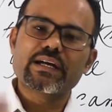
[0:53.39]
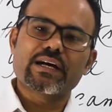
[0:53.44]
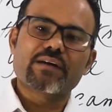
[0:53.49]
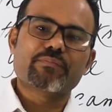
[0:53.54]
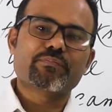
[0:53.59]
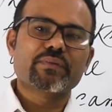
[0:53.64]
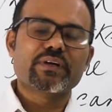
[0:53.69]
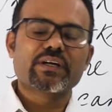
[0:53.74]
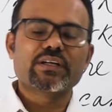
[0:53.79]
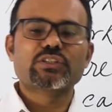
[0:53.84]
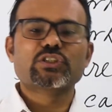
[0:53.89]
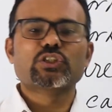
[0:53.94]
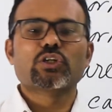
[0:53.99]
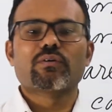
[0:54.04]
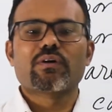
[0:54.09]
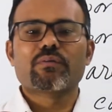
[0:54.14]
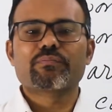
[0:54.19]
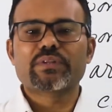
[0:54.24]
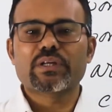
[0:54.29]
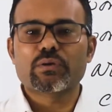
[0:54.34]
আপনার
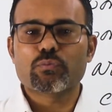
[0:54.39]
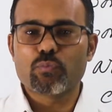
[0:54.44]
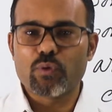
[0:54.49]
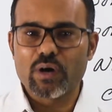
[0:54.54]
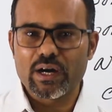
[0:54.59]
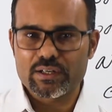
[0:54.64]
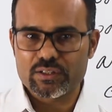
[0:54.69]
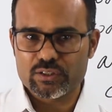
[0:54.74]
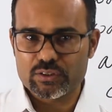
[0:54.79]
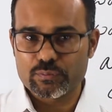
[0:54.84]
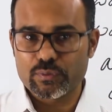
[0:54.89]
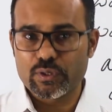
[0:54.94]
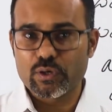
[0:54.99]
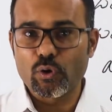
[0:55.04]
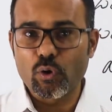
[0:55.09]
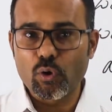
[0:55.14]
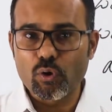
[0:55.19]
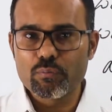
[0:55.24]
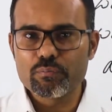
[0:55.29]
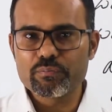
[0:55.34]
জবাব দেয় ওয়াট অথবা
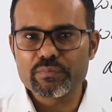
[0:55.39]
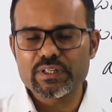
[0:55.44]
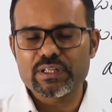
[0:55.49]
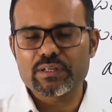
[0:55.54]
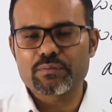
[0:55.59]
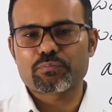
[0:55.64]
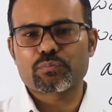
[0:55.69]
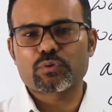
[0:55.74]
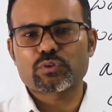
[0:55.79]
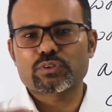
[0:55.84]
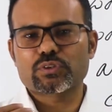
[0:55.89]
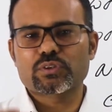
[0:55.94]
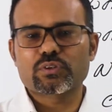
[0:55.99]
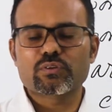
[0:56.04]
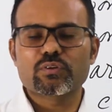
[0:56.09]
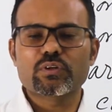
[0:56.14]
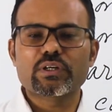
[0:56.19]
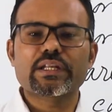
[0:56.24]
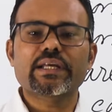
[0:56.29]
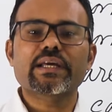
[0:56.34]
হোম দিয়ে প্রশ্ন
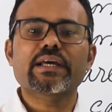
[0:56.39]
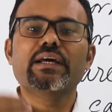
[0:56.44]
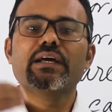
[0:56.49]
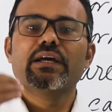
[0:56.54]
করলে